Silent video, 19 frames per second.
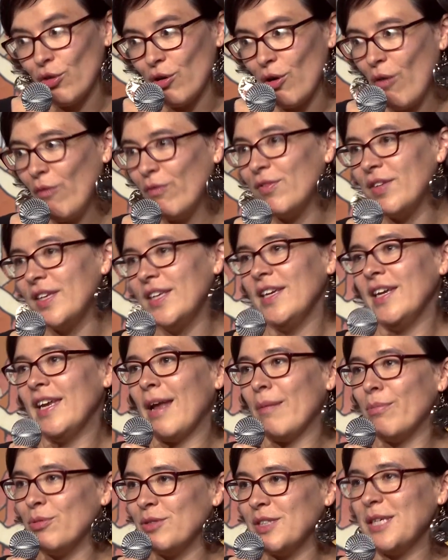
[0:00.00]
l'envie et
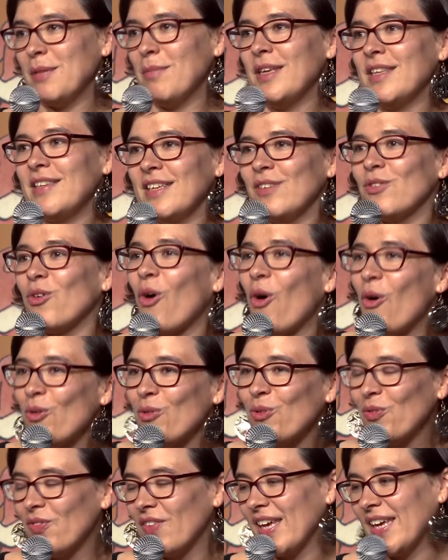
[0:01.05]
la possibilité de
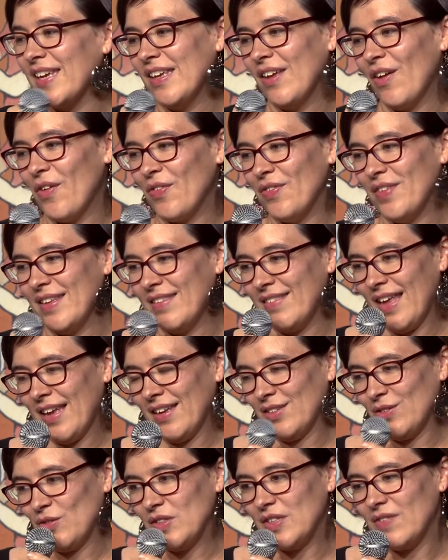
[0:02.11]
rencontrer euh, des
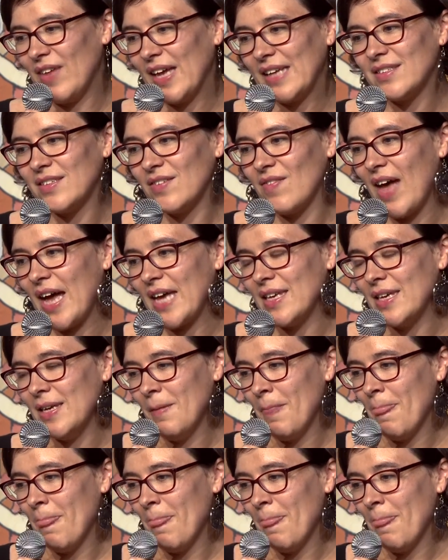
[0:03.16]
textes divers et variés.